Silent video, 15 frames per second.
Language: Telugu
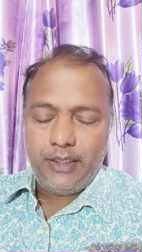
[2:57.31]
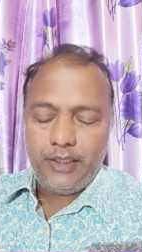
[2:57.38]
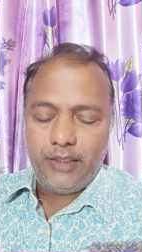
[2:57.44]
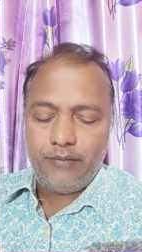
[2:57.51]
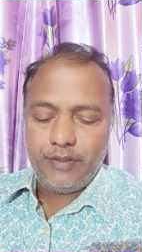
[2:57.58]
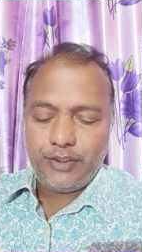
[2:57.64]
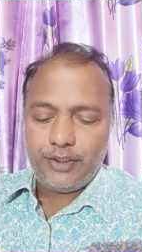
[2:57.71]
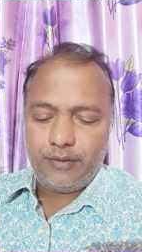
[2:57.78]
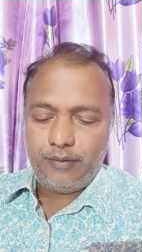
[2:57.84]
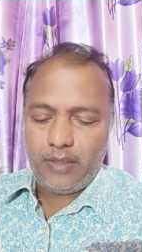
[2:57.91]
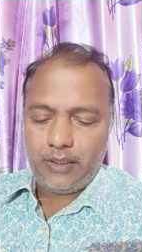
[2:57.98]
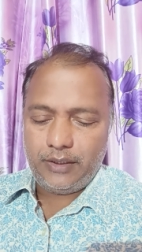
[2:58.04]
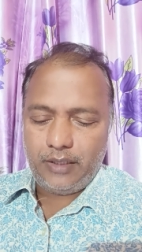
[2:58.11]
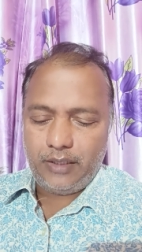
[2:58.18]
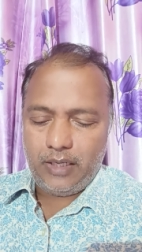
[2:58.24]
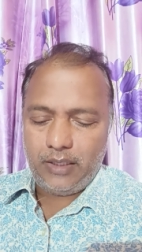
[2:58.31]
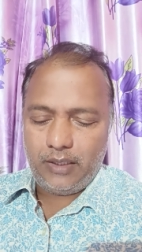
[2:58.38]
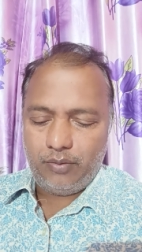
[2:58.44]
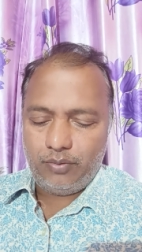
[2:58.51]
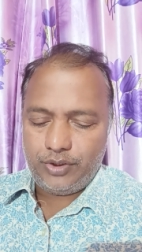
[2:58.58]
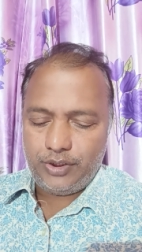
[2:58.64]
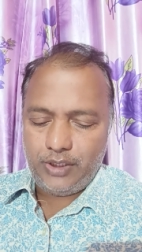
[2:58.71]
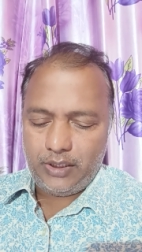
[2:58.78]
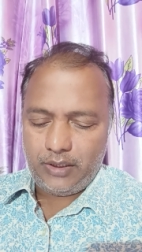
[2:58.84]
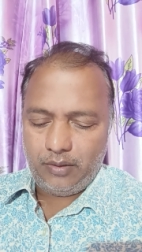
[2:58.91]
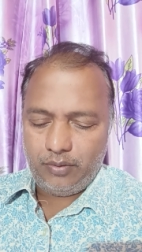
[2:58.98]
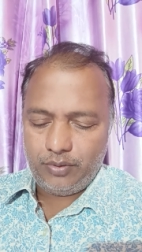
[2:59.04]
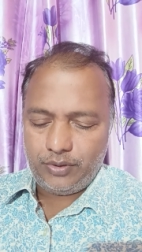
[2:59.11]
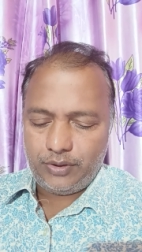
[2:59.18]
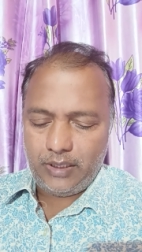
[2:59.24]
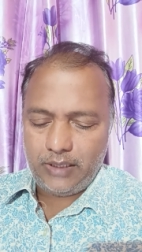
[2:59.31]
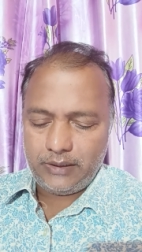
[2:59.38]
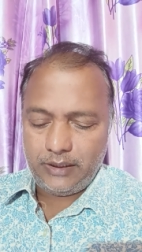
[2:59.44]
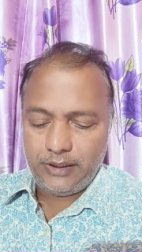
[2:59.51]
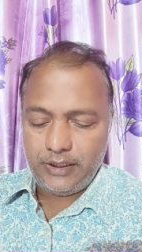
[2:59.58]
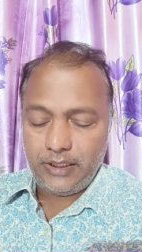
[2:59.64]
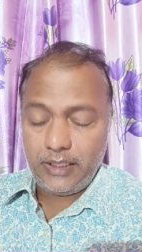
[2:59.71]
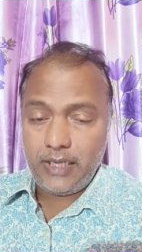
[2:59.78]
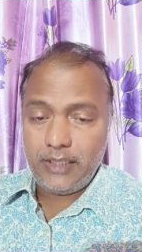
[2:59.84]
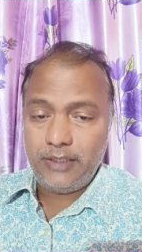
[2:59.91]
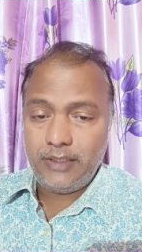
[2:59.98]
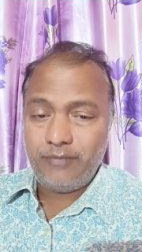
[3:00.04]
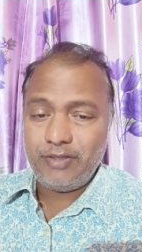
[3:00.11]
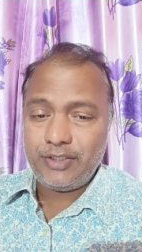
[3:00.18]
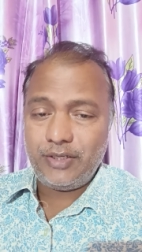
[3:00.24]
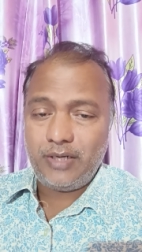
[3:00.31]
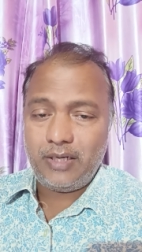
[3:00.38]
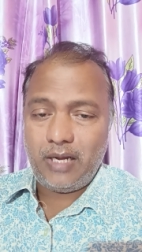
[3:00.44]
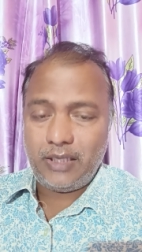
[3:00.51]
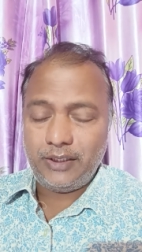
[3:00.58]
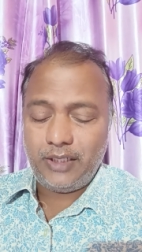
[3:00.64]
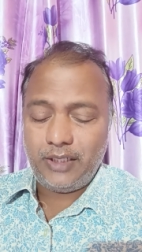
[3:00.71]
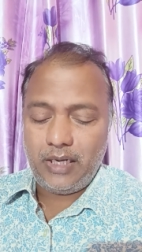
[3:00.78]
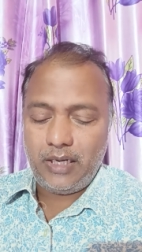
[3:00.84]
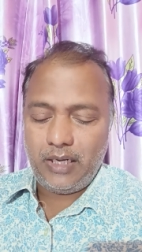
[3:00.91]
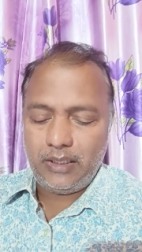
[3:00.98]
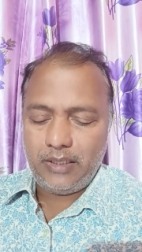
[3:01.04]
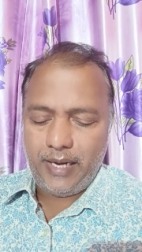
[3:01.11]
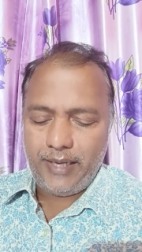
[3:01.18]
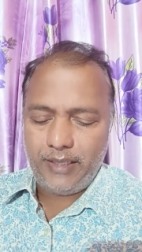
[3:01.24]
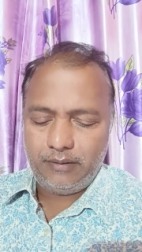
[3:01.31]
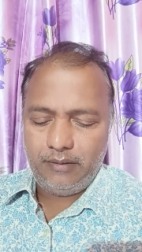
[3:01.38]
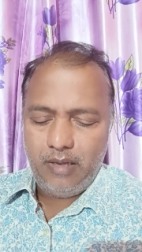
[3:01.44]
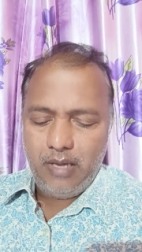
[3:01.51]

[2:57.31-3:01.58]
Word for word: ఇన్వెస్టిగేటివ్ అధికారిగా వచ్చినట్టుగా వస్తాడు అసలు నిజంగా ఆయన ఇన్వెస్టిగేటివ్ అధికార నాయక్